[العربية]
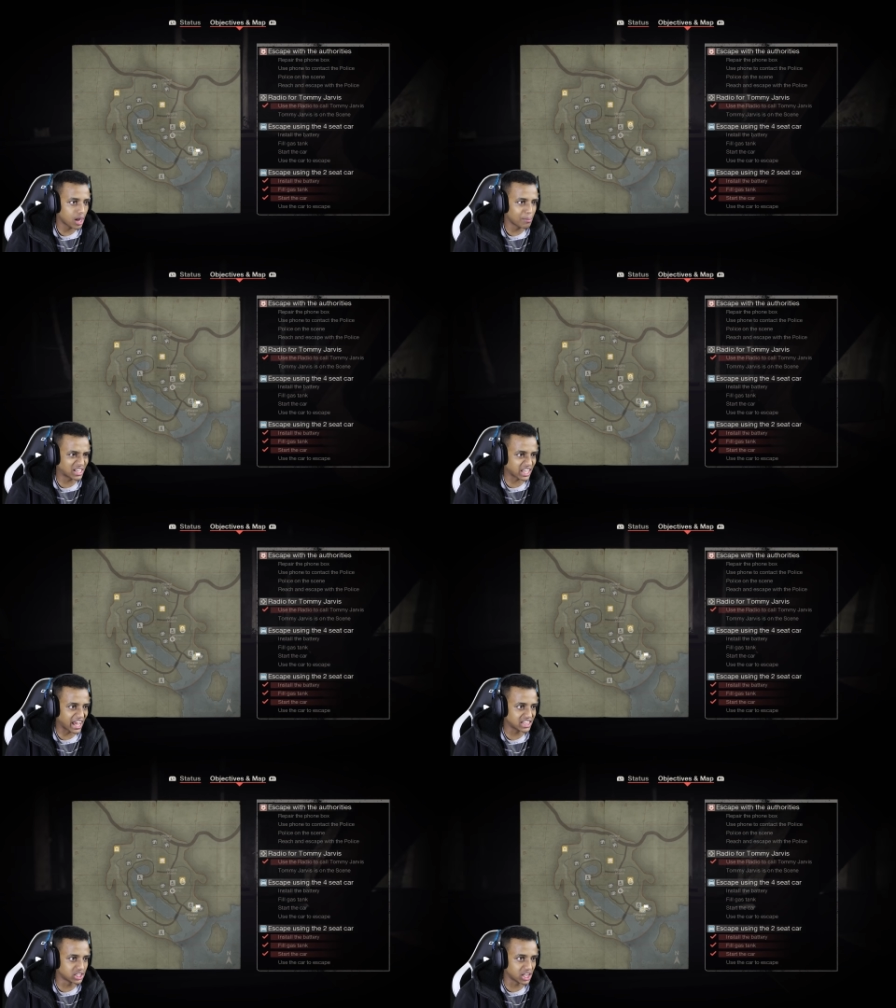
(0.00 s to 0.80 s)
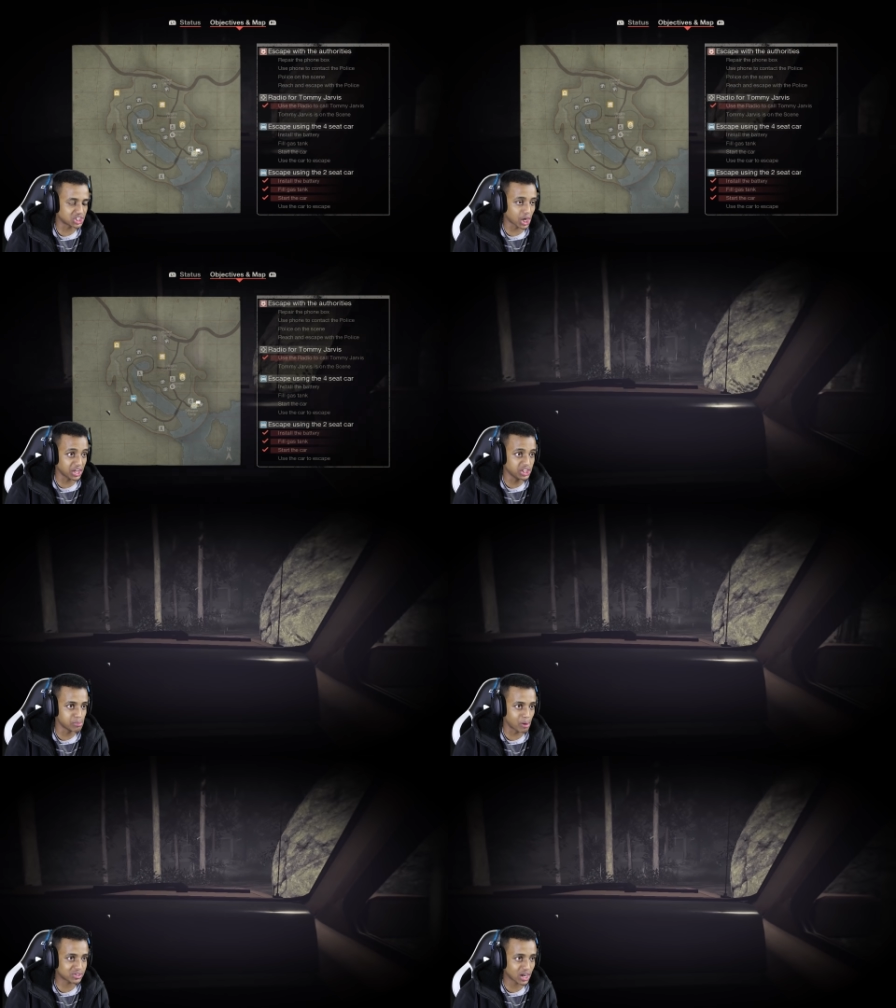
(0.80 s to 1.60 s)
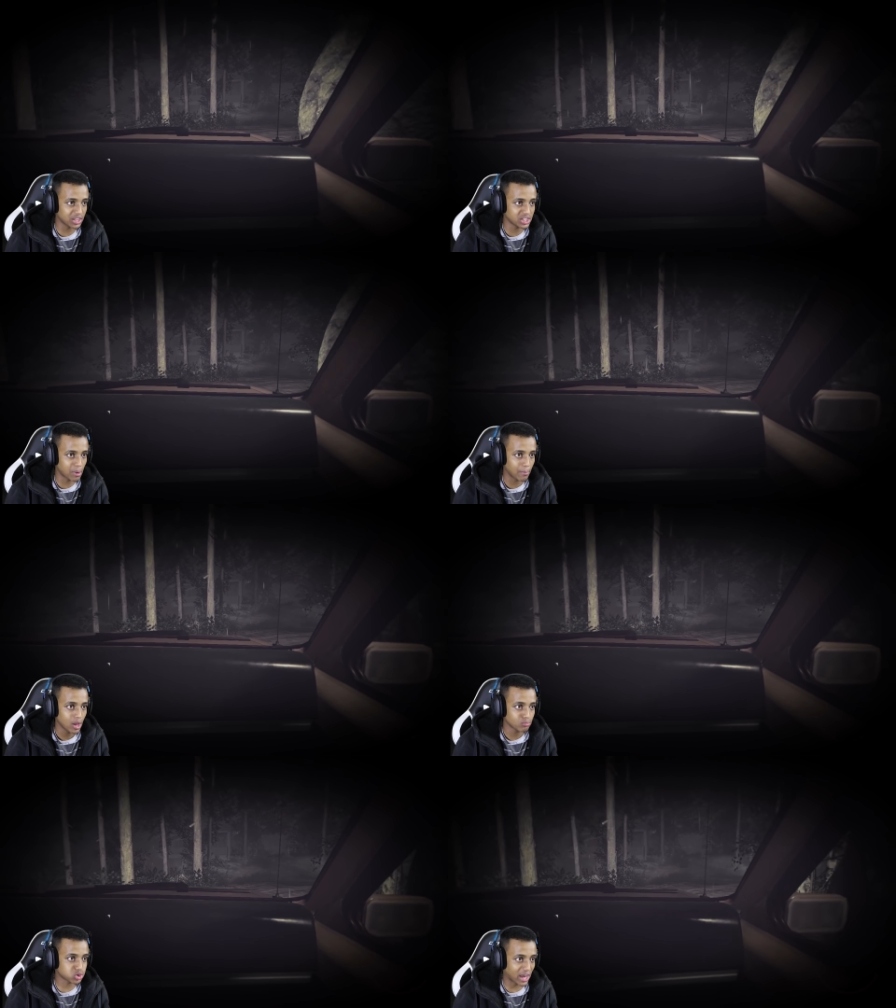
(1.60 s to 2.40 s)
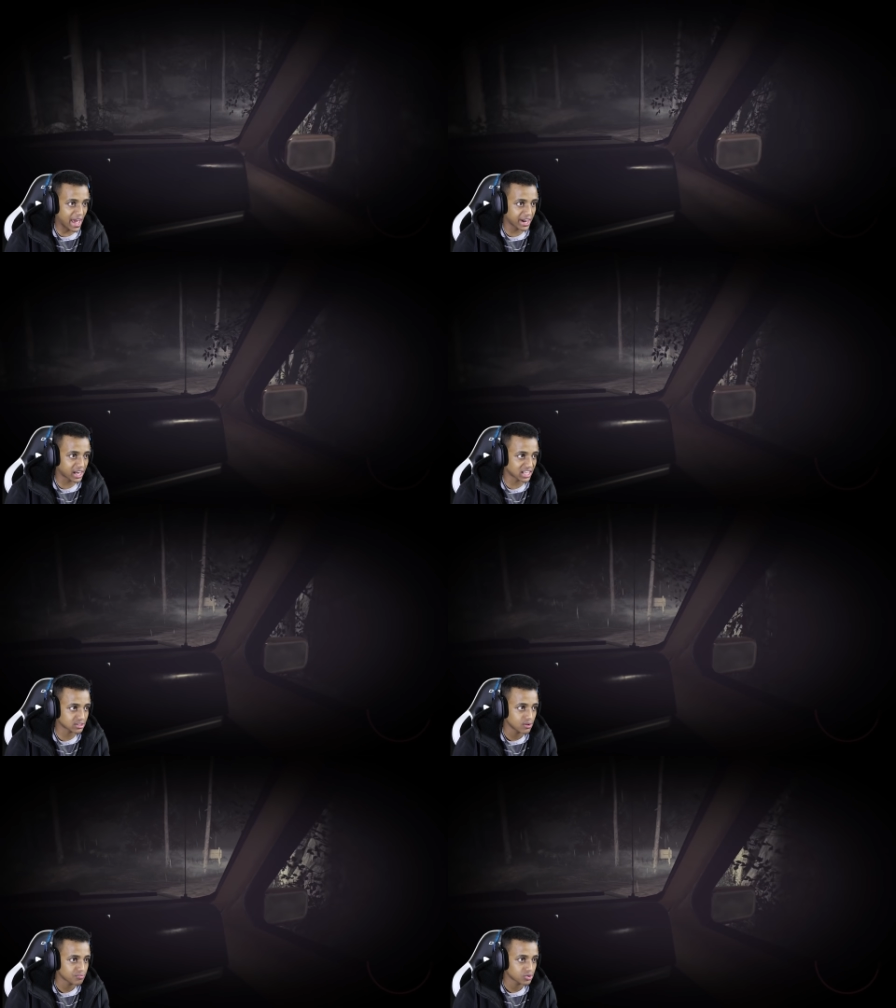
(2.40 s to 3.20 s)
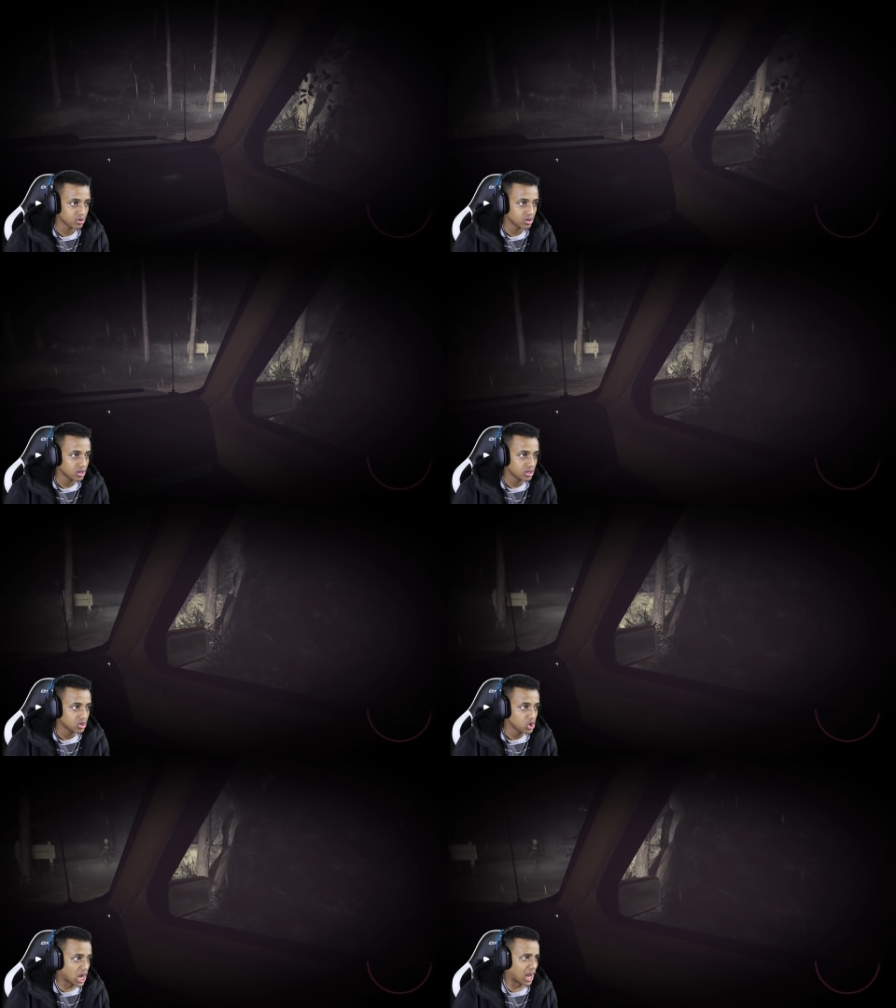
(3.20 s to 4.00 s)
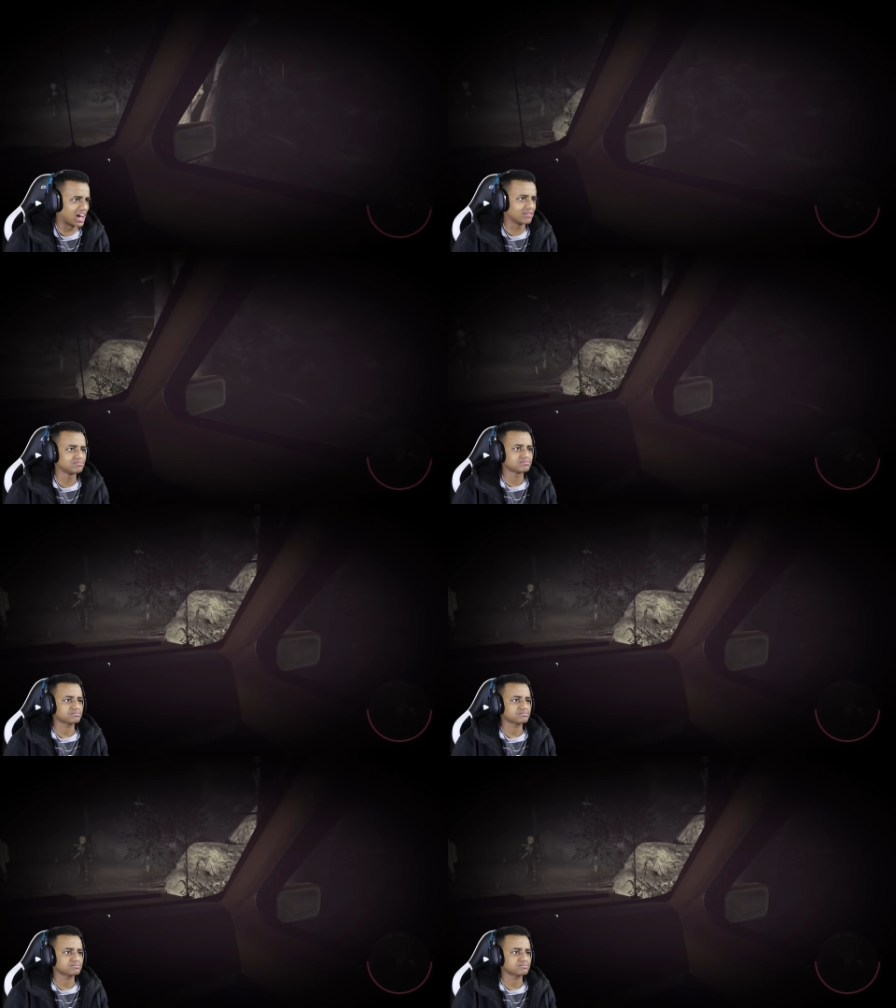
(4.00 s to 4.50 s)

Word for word: ما اقدر احدد له ان شاء الله عنده ماب ان شاء الله عنده ماب بسرعه حرك لا لا